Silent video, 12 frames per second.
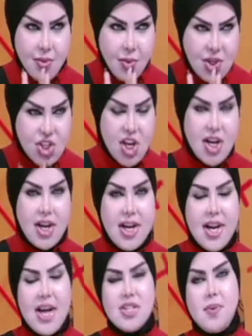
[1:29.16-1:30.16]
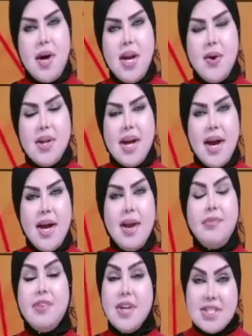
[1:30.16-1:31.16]
وشرع الله سبحانه
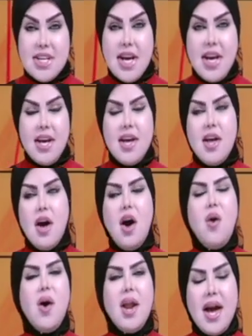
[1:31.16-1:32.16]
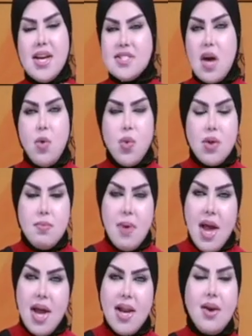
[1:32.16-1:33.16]
وتعالى في رزقك هو اللي هيزود
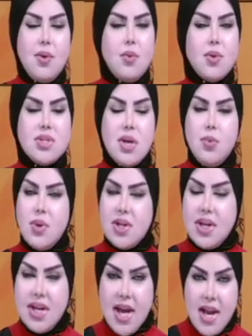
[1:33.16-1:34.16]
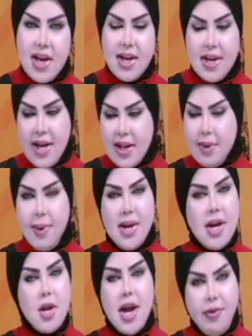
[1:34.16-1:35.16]
مالك ويزود عيالك العيال
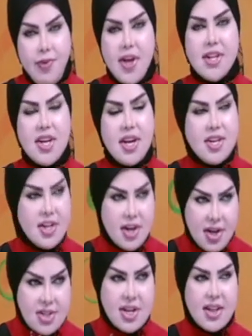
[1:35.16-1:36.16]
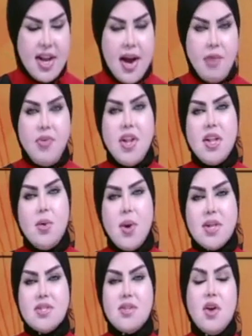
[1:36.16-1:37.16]
طبعا هي الاحفاد يعني هي خلاص عندها احفاد
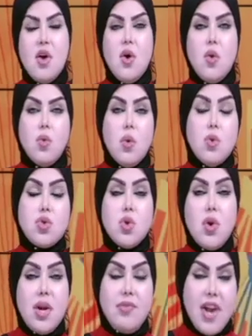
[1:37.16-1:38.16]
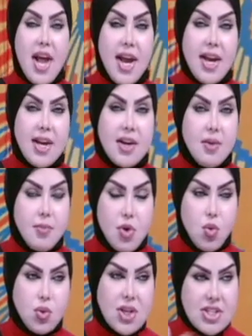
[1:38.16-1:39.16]
دلوقتي ووصولك في الاخر
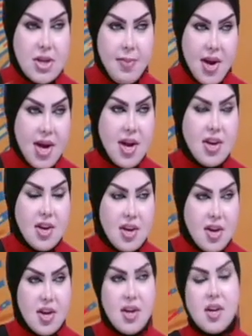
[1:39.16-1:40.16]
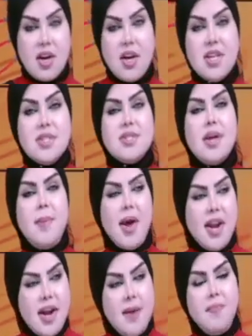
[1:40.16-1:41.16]
وتسليمها للرئيس ده
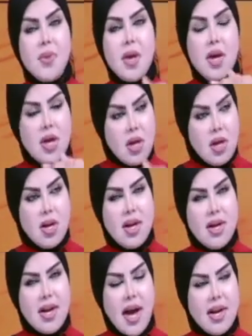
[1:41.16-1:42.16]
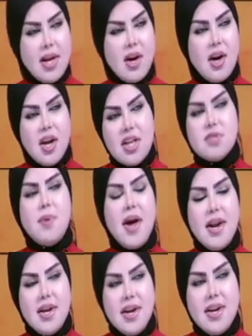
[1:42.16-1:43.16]
معناه يعني خلاص
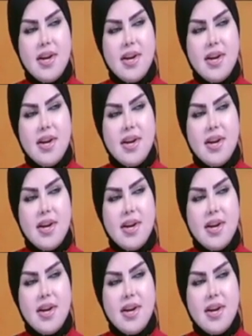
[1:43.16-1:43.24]
بقى